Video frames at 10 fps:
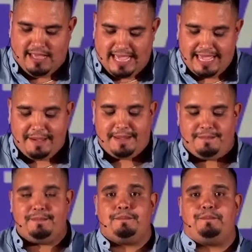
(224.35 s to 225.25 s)
Eh,
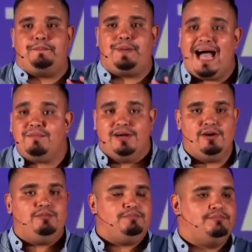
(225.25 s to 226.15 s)

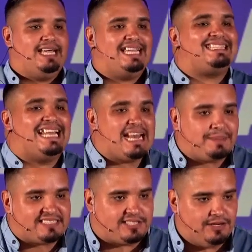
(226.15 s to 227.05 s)
Pablo está en la
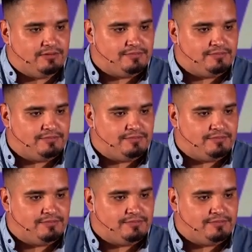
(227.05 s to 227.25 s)
prisión